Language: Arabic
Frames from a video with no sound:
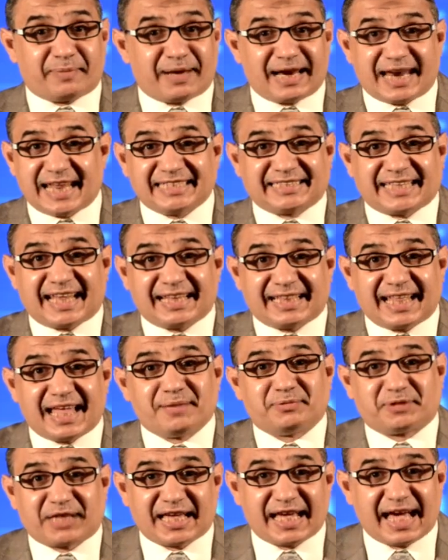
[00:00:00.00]
من ليس
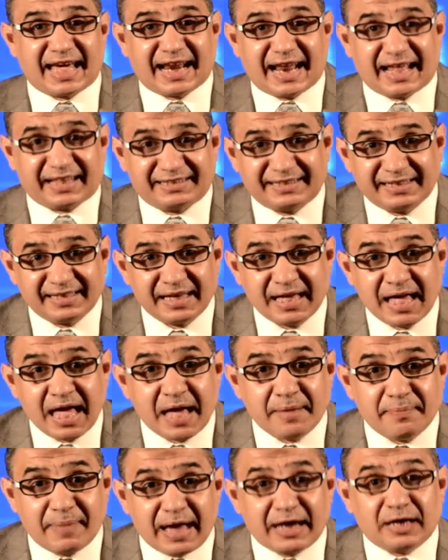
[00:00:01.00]
لديهم سيارات
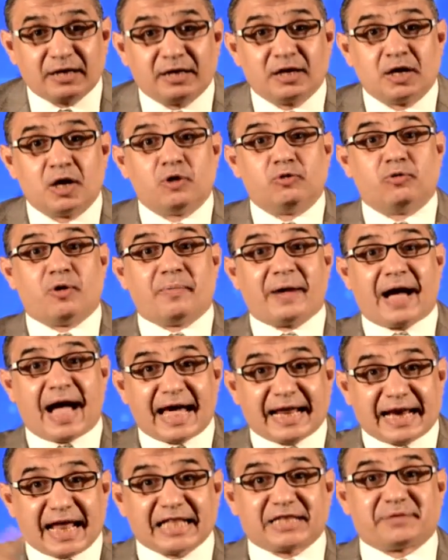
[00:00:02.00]
بل
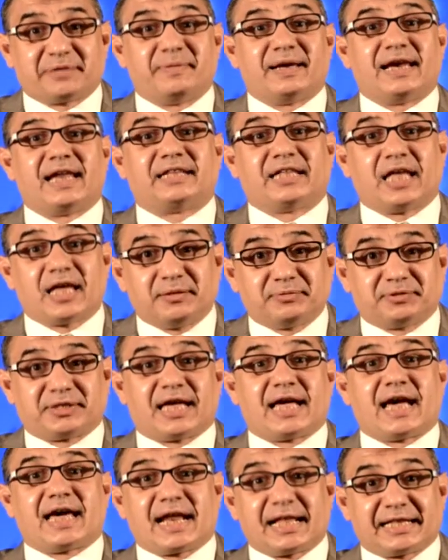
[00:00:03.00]
ومعاناة من لديهم
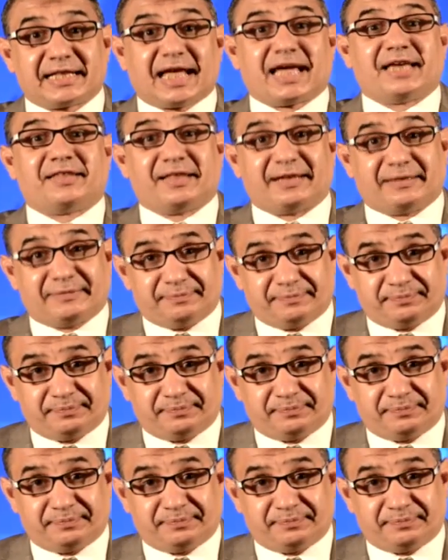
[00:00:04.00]
سيارات أيضا